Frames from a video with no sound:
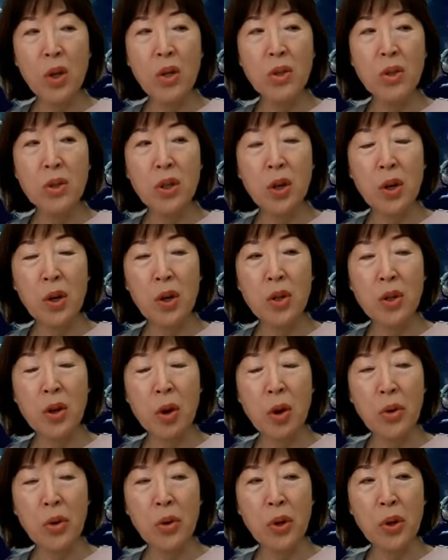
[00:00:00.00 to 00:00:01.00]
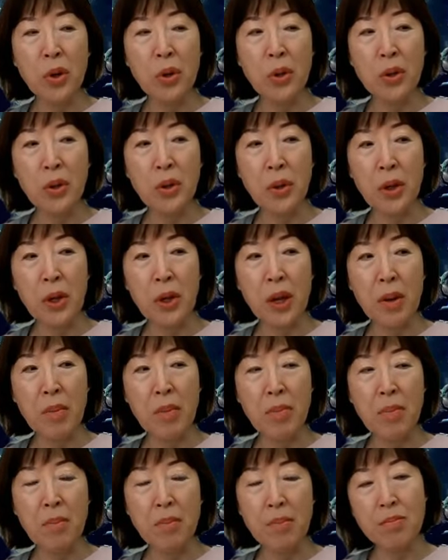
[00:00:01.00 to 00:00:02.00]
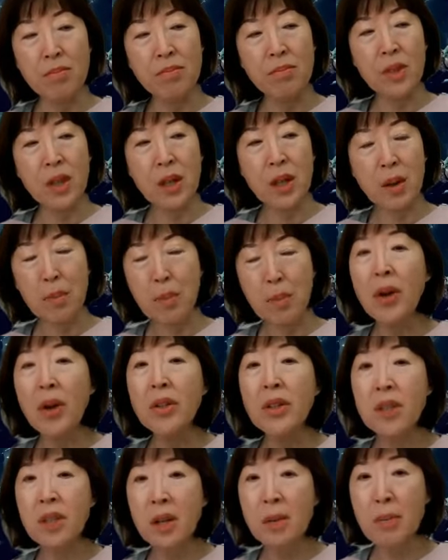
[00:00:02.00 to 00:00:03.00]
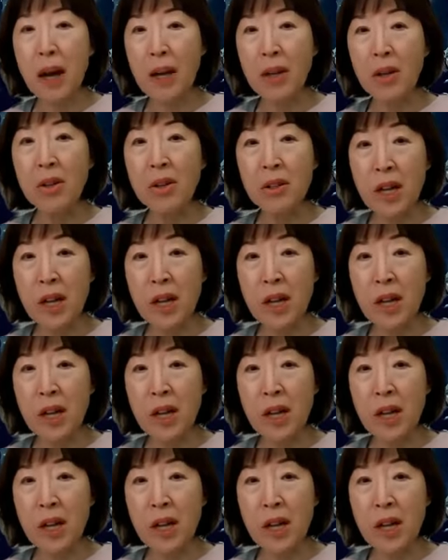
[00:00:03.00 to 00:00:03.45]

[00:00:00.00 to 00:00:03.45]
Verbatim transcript: 또 이런저런 어떤 이렇게 편의를